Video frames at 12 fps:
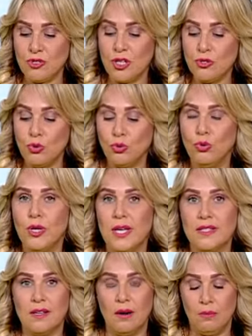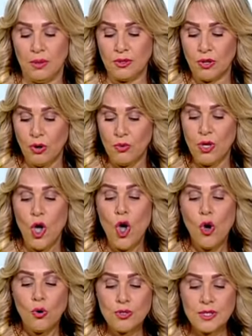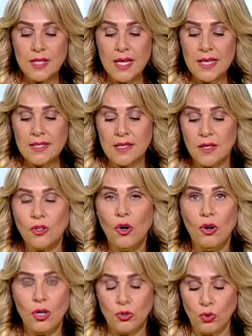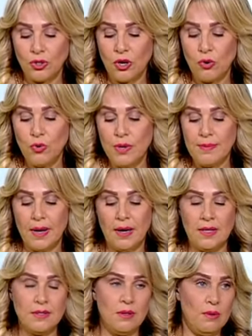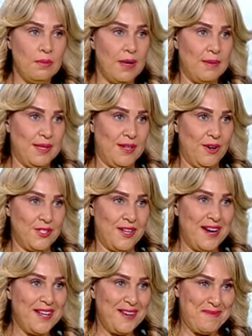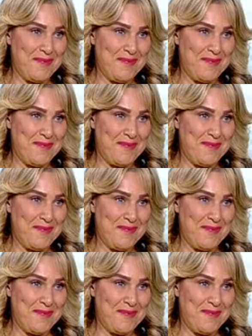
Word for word: استاذ دكتور ياسر البطراوي استاذ اطاله وتقويم العظام جامعه الازهر اهلا